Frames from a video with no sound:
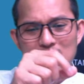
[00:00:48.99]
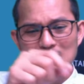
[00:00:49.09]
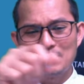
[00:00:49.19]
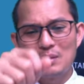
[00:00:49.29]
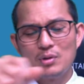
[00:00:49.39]

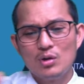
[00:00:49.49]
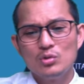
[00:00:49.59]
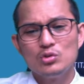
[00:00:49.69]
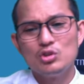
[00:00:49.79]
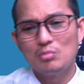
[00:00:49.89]
chặt làm một lon
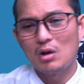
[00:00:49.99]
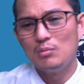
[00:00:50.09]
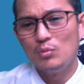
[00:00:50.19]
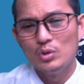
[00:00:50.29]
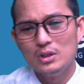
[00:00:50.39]
đôi chỉ
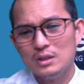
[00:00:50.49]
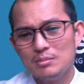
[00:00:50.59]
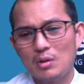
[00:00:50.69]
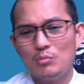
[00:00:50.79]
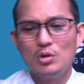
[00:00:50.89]
mỏng muối
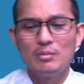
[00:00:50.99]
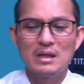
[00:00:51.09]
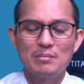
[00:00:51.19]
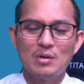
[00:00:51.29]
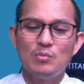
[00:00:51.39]
mà
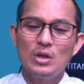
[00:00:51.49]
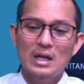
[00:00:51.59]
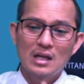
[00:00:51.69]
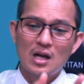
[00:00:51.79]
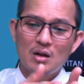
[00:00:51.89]
đấy mỏng muối
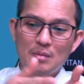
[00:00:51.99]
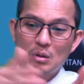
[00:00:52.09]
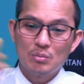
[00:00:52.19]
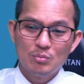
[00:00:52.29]
hay đào mỏng